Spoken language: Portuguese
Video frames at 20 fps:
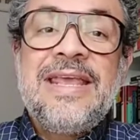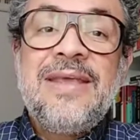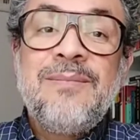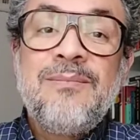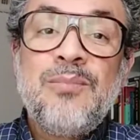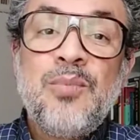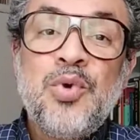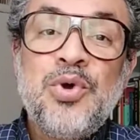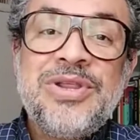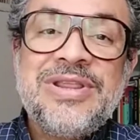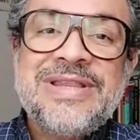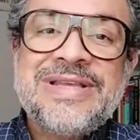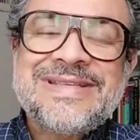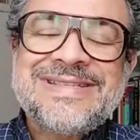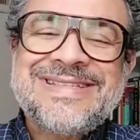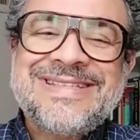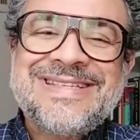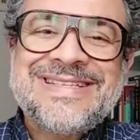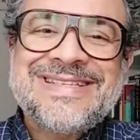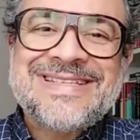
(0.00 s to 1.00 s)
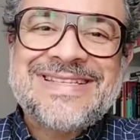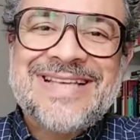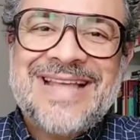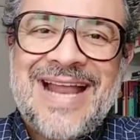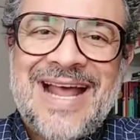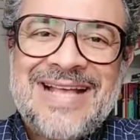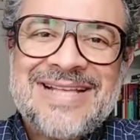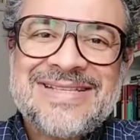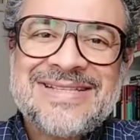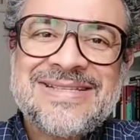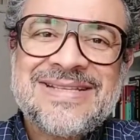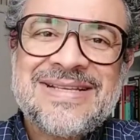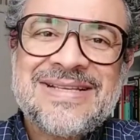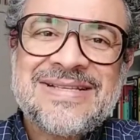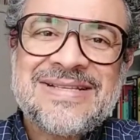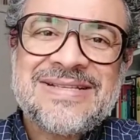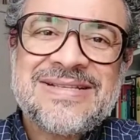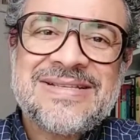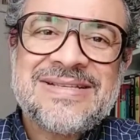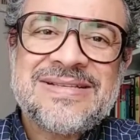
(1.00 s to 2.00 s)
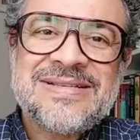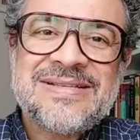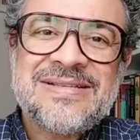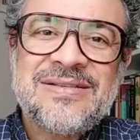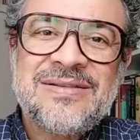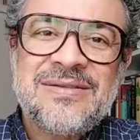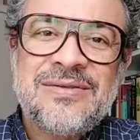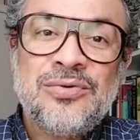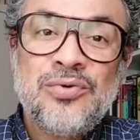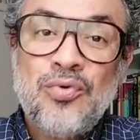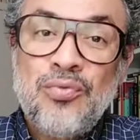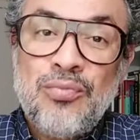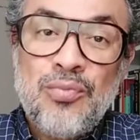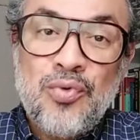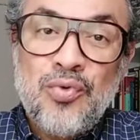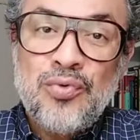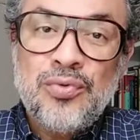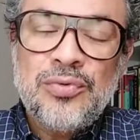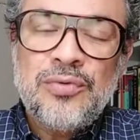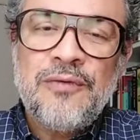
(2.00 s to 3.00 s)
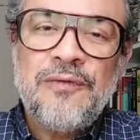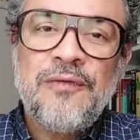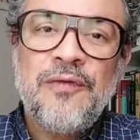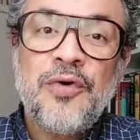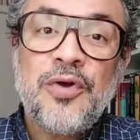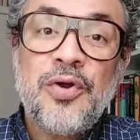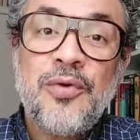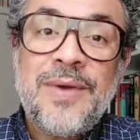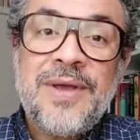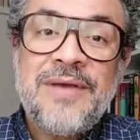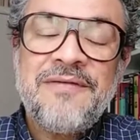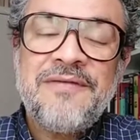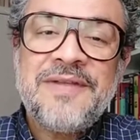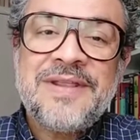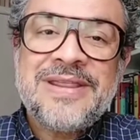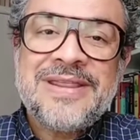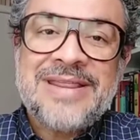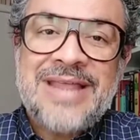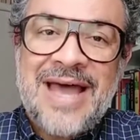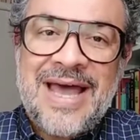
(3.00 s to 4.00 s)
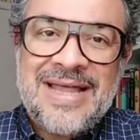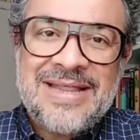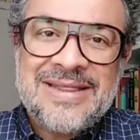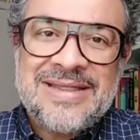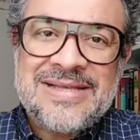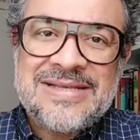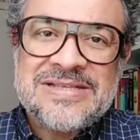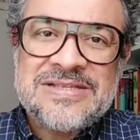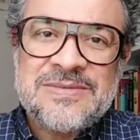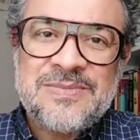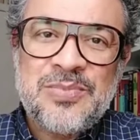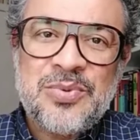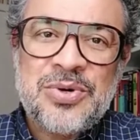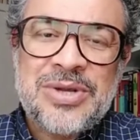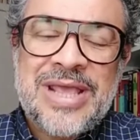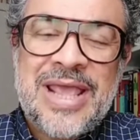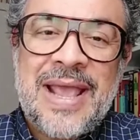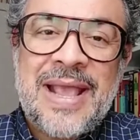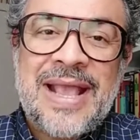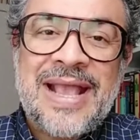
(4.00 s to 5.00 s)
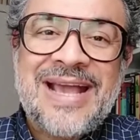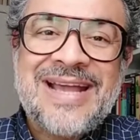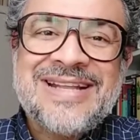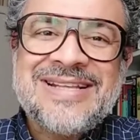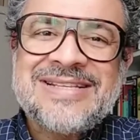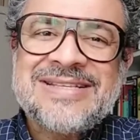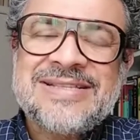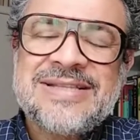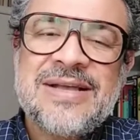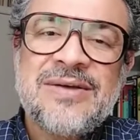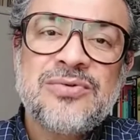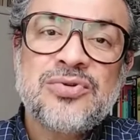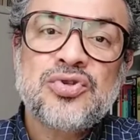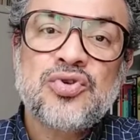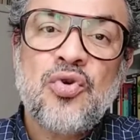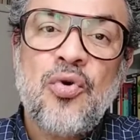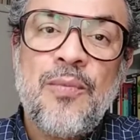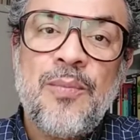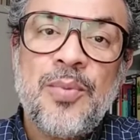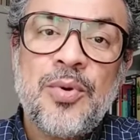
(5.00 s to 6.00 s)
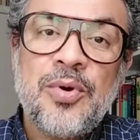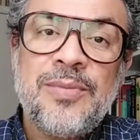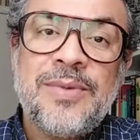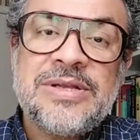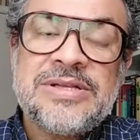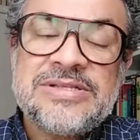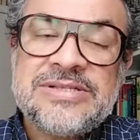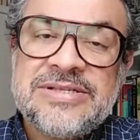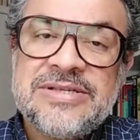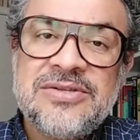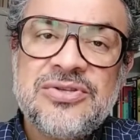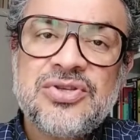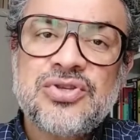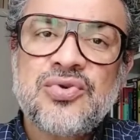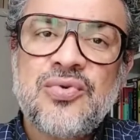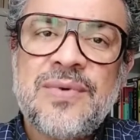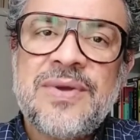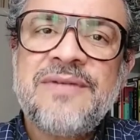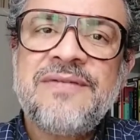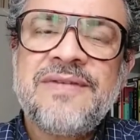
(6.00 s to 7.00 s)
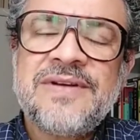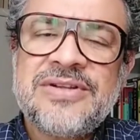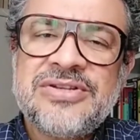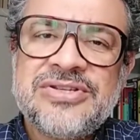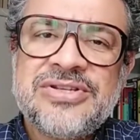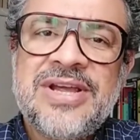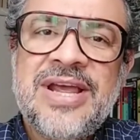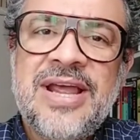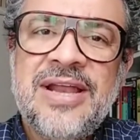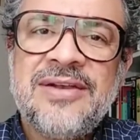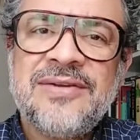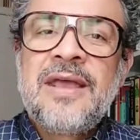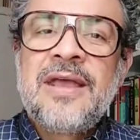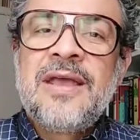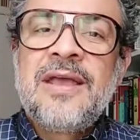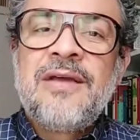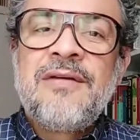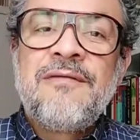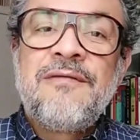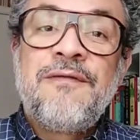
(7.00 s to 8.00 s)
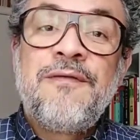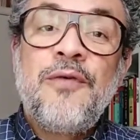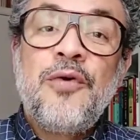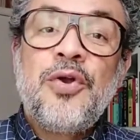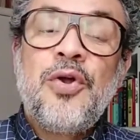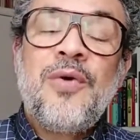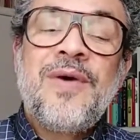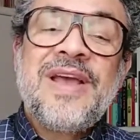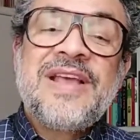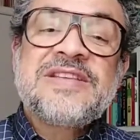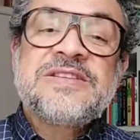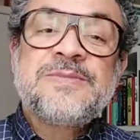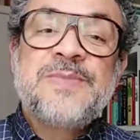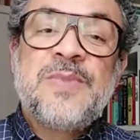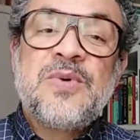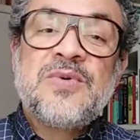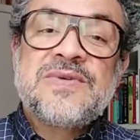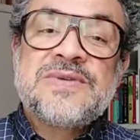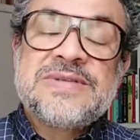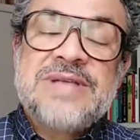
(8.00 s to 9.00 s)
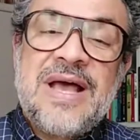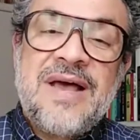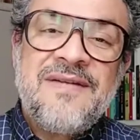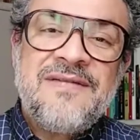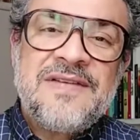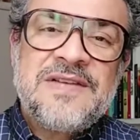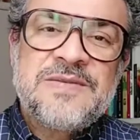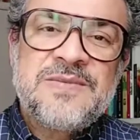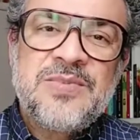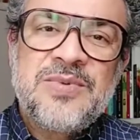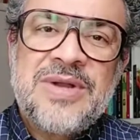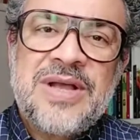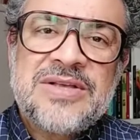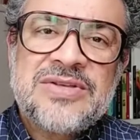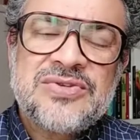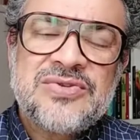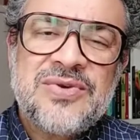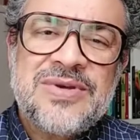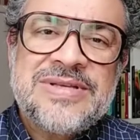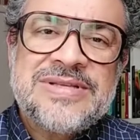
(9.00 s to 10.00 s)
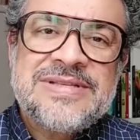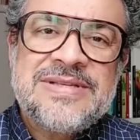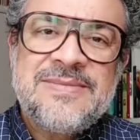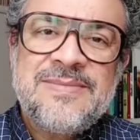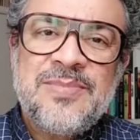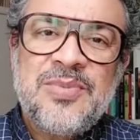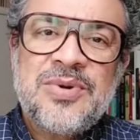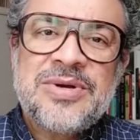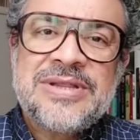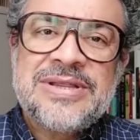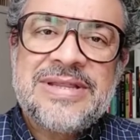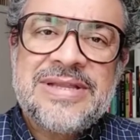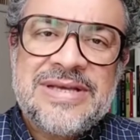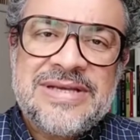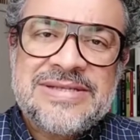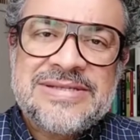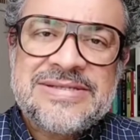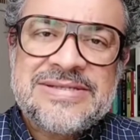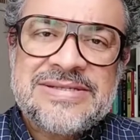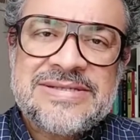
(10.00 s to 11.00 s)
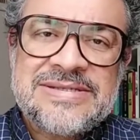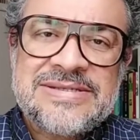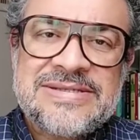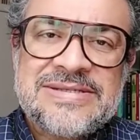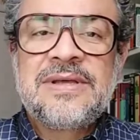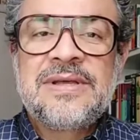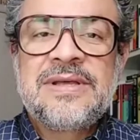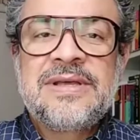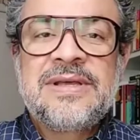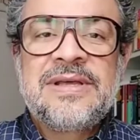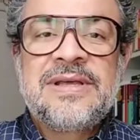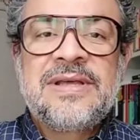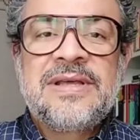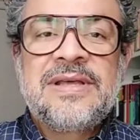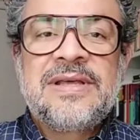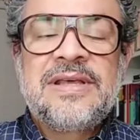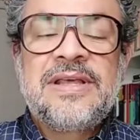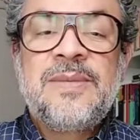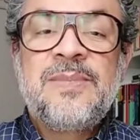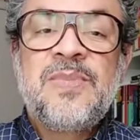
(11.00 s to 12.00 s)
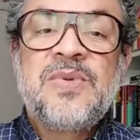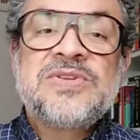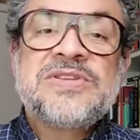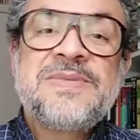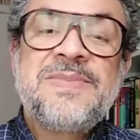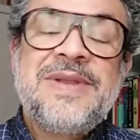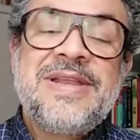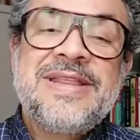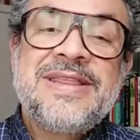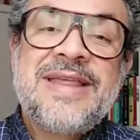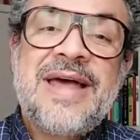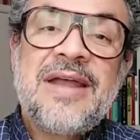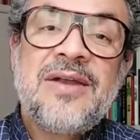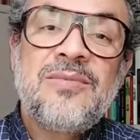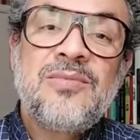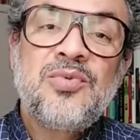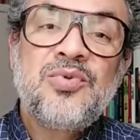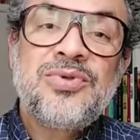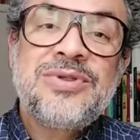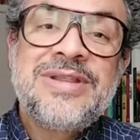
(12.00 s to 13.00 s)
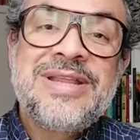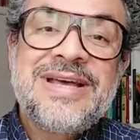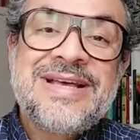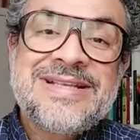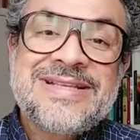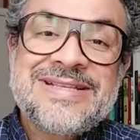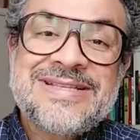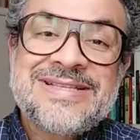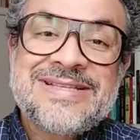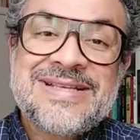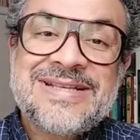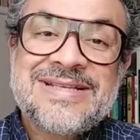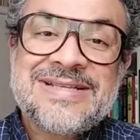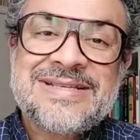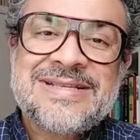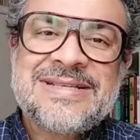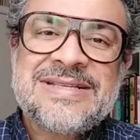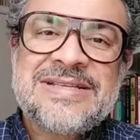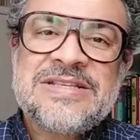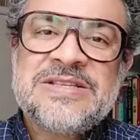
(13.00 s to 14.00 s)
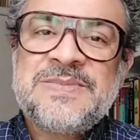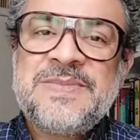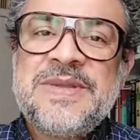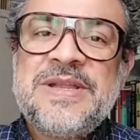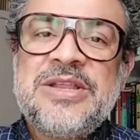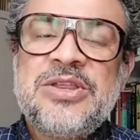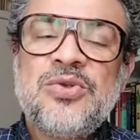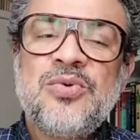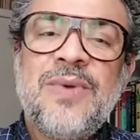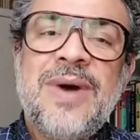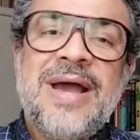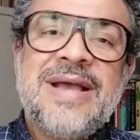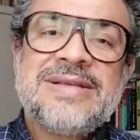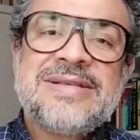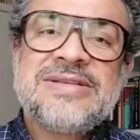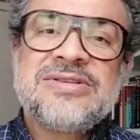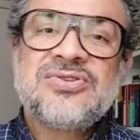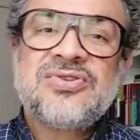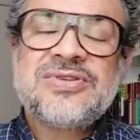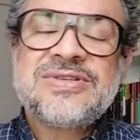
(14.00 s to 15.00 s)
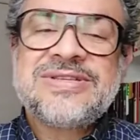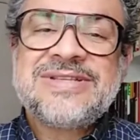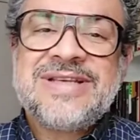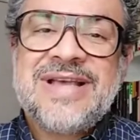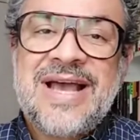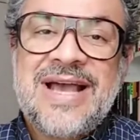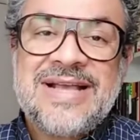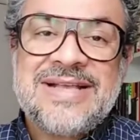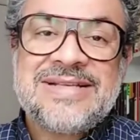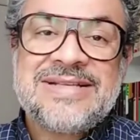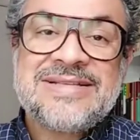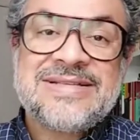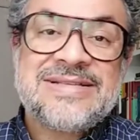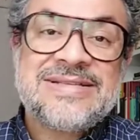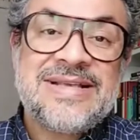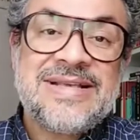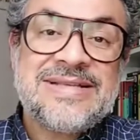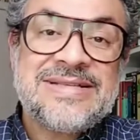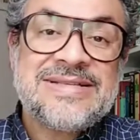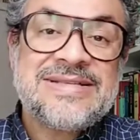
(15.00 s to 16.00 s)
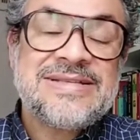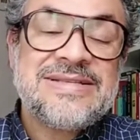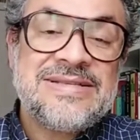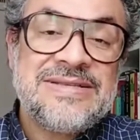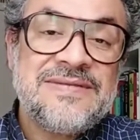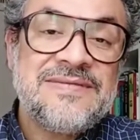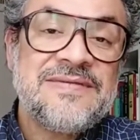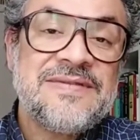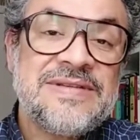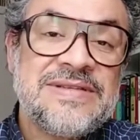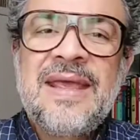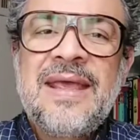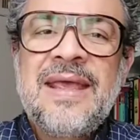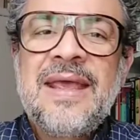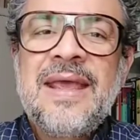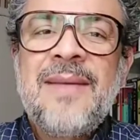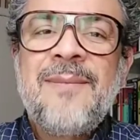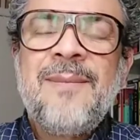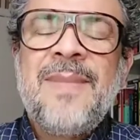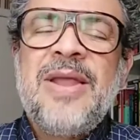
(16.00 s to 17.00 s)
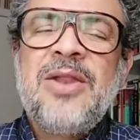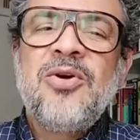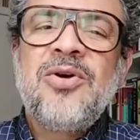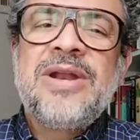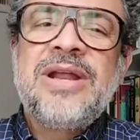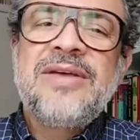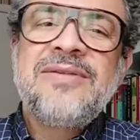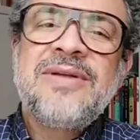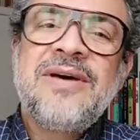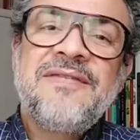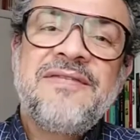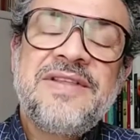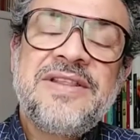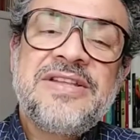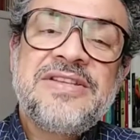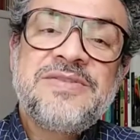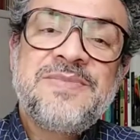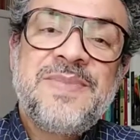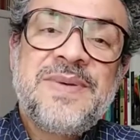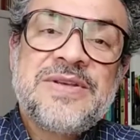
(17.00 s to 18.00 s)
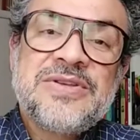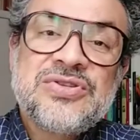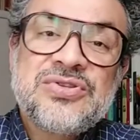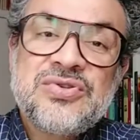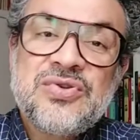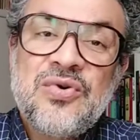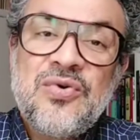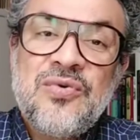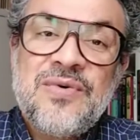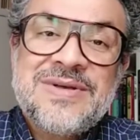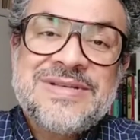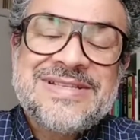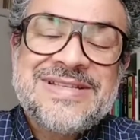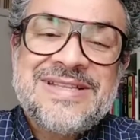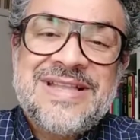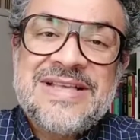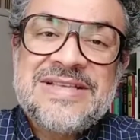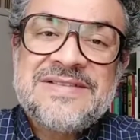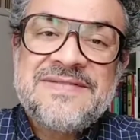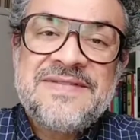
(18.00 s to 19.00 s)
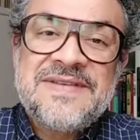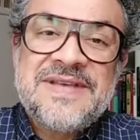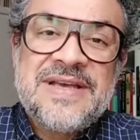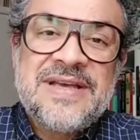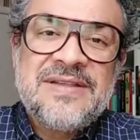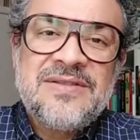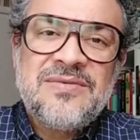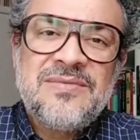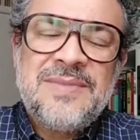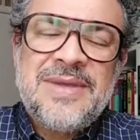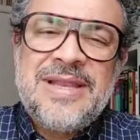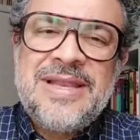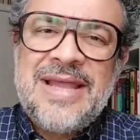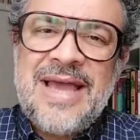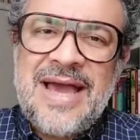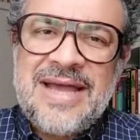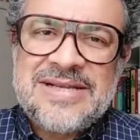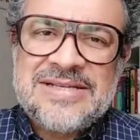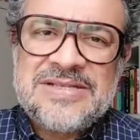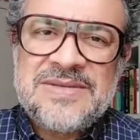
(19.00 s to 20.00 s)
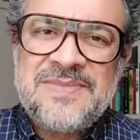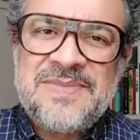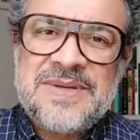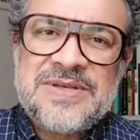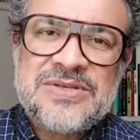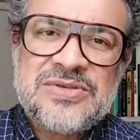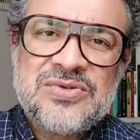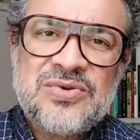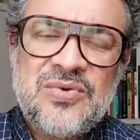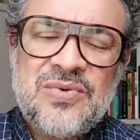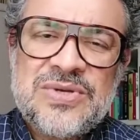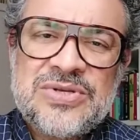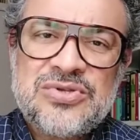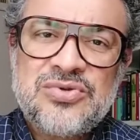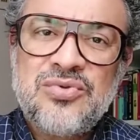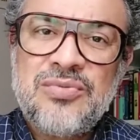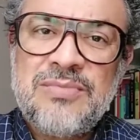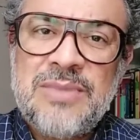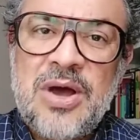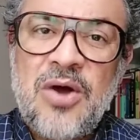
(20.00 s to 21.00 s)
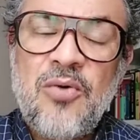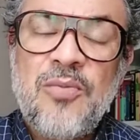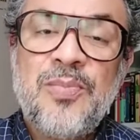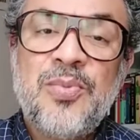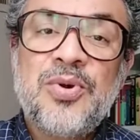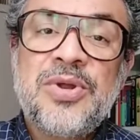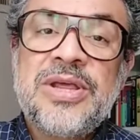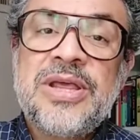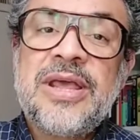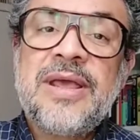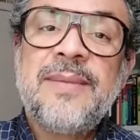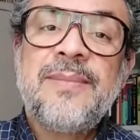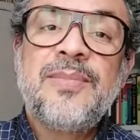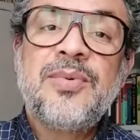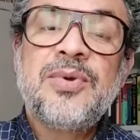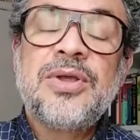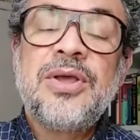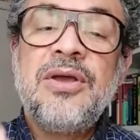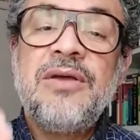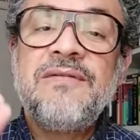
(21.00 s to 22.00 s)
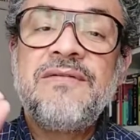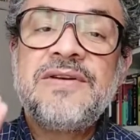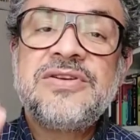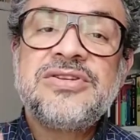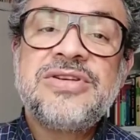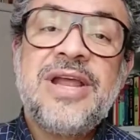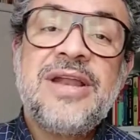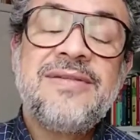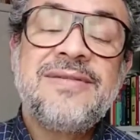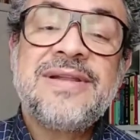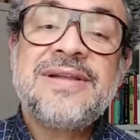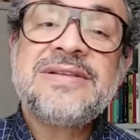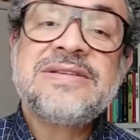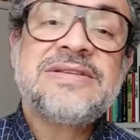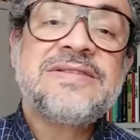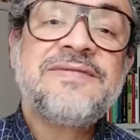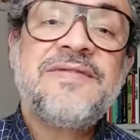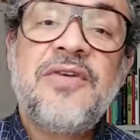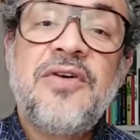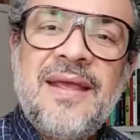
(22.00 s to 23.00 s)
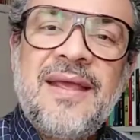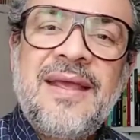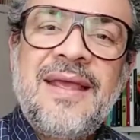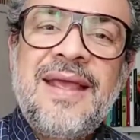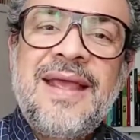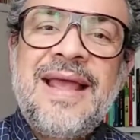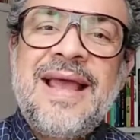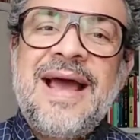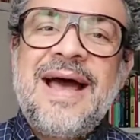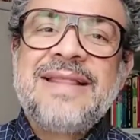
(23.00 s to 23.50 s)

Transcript: E muitas desgraças no mundo foram evitadas porque cristãos comprometidos com o evangelho foram responsáveis por ações importantes que possibilitaram mudanças espirituais e sociais sensíveis, melhorando a vida de pessoas e desviando milhares de pessoas do mal. Por quê? Porque o Evangelho transforma.